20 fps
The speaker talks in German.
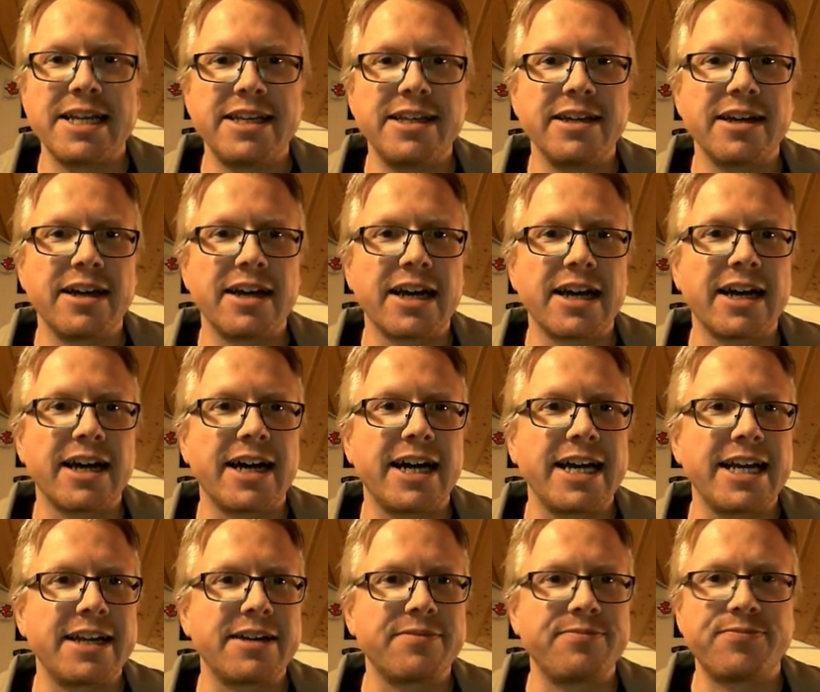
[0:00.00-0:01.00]
hier
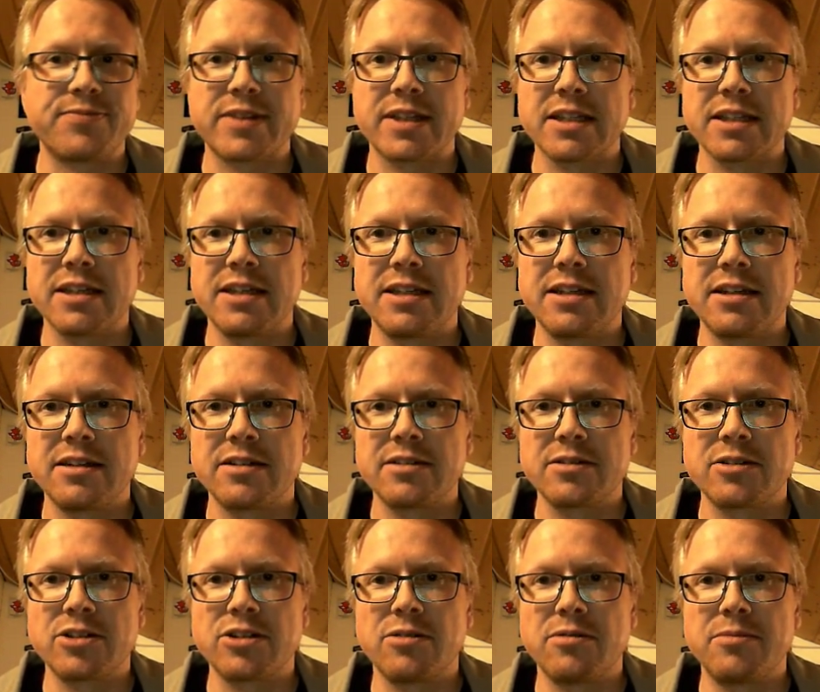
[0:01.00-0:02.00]
rein.
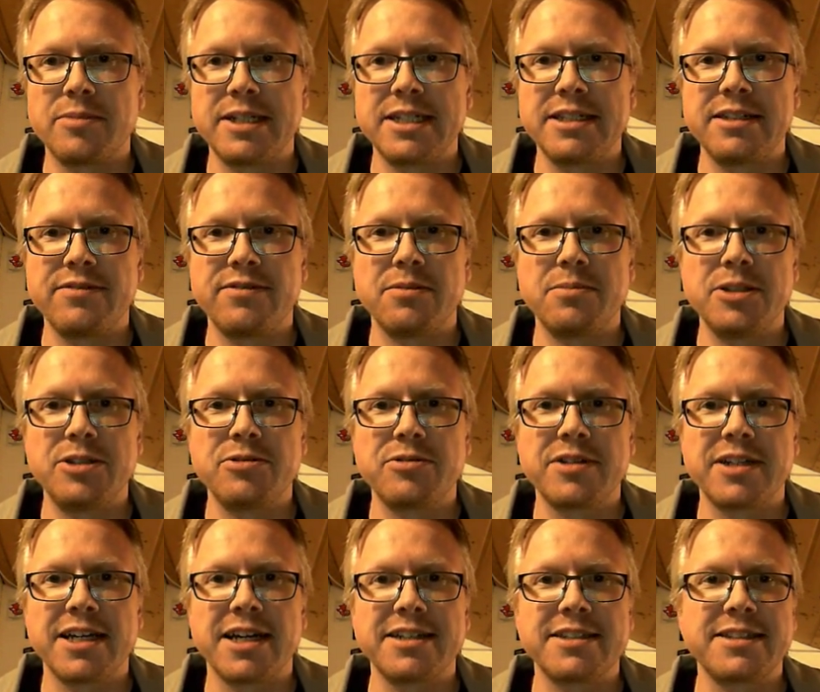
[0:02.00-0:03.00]
Schauen wir mal, die
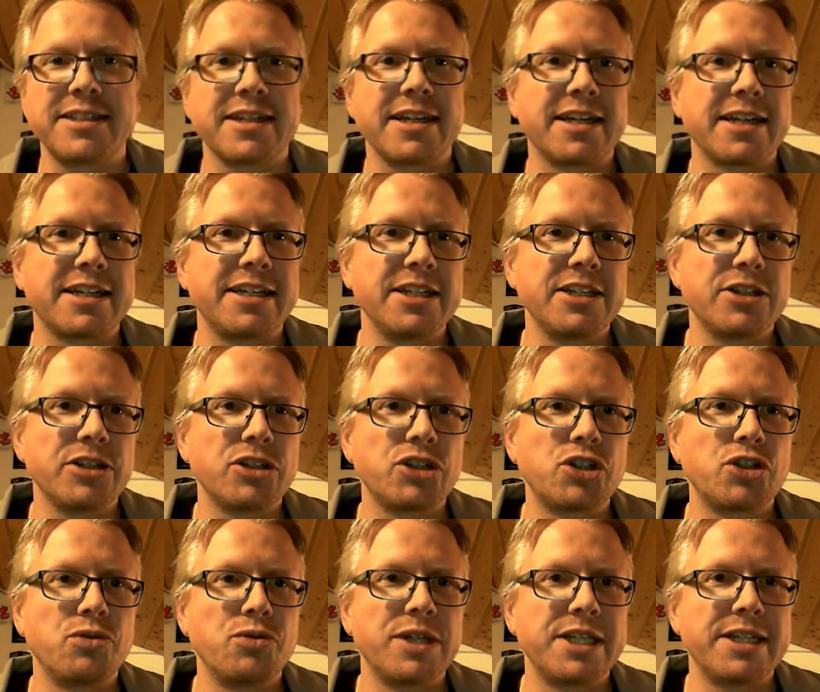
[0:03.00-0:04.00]
Verbindung, ja, sie reagiert
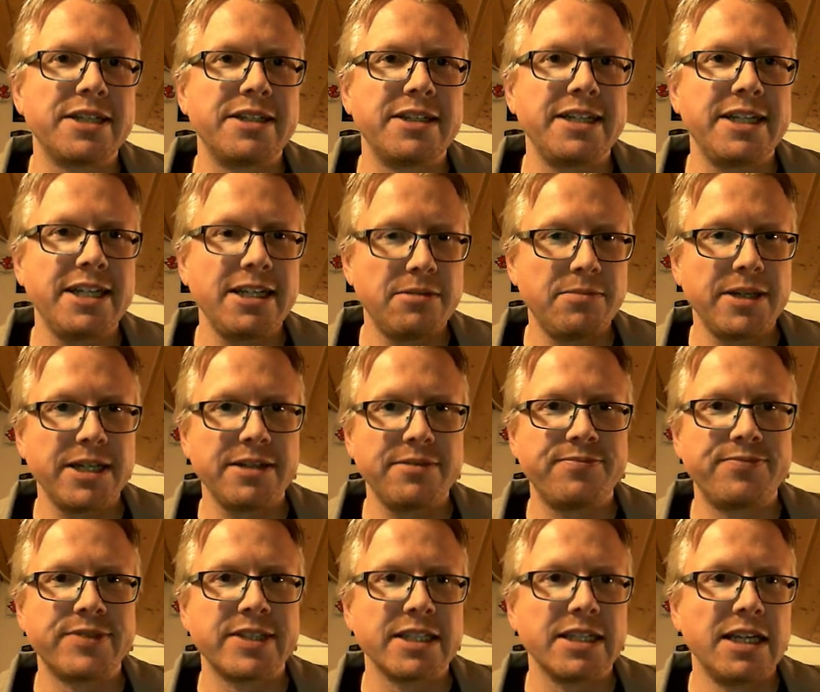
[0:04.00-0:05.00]
schon nicht mehr.
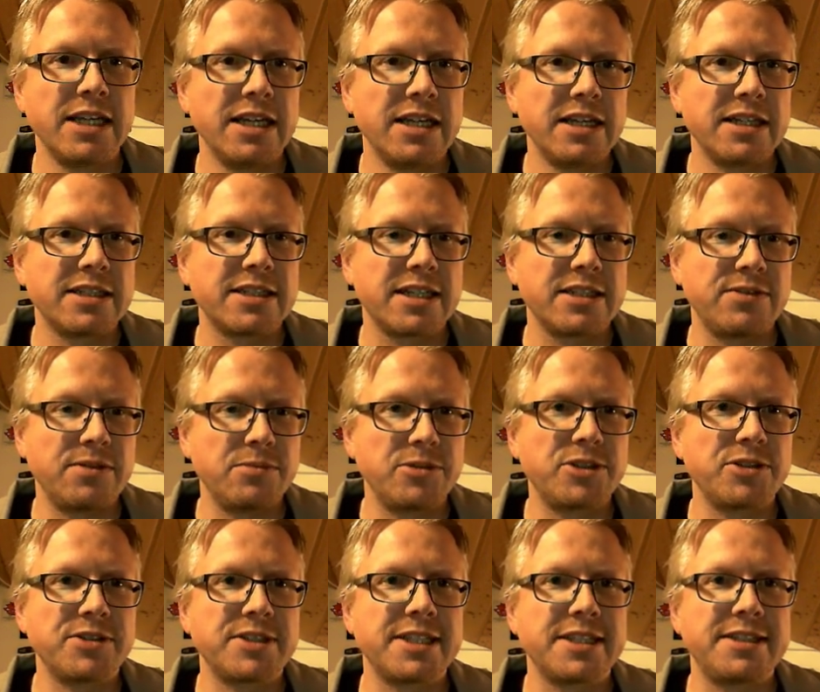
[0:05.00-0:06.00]
Das heißt, wir
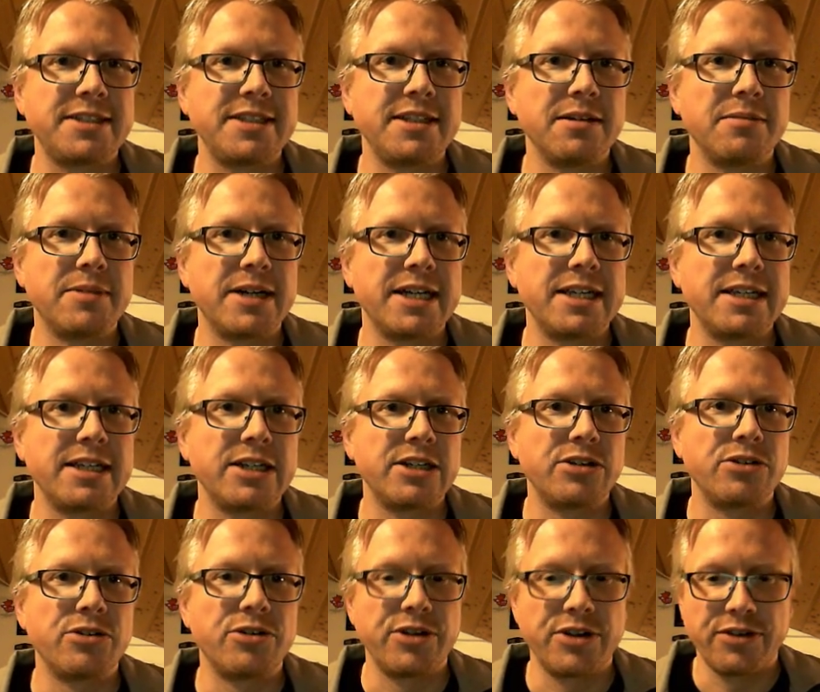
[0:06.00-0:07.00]
müssen uns jetzt hier mal
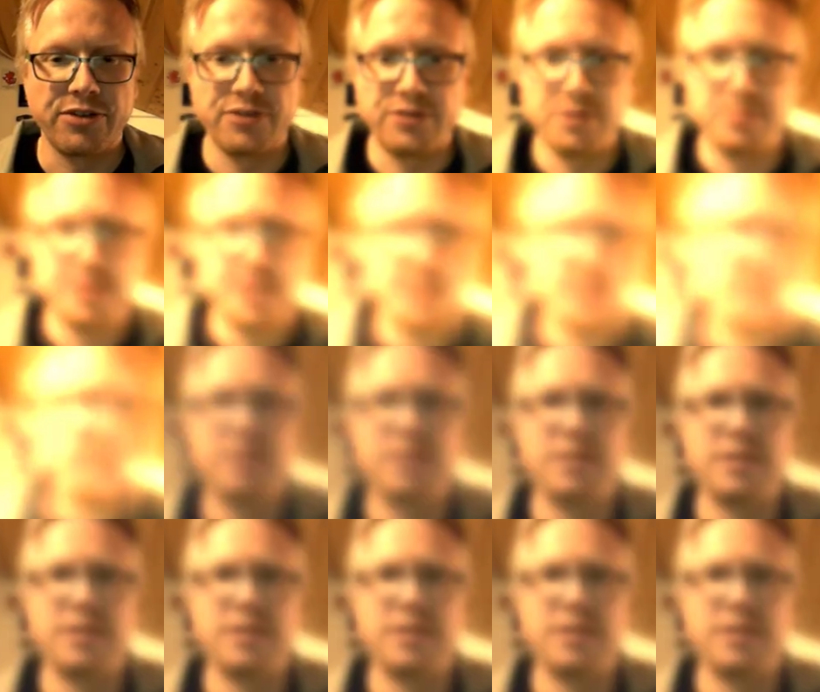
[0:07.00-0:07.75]
neu verbinden.